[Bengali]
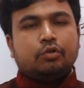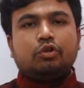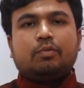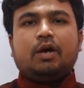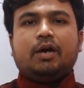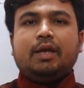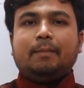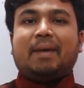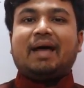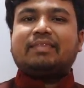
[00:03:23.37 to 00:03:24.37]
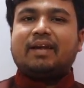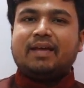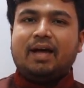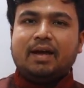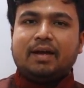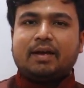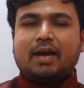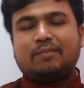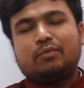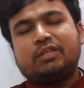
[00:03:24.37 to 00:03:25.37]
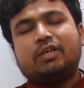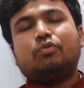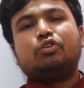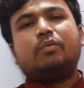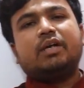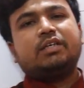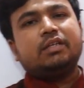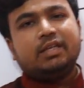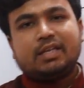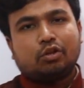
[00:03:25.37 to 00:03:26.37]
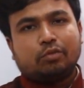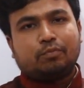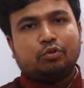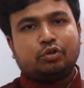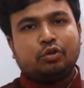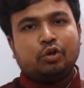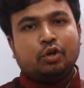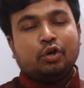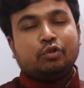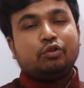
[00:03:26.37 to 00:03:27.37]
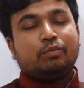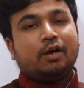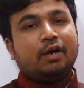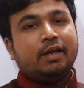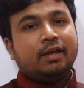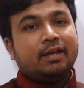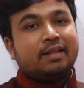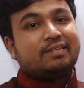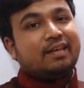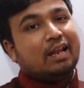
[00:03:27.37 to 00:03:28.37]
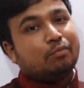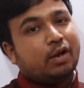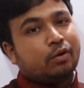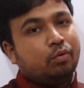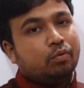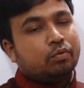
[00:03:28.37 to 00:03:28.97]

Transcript: যদি বলা হয় ভাত রাধা কাজ বোঝাচ্ছে কোন সমাস দ্বিতীয় তৎপুরুষ যদি বলা হয় ছেলে ভোলানো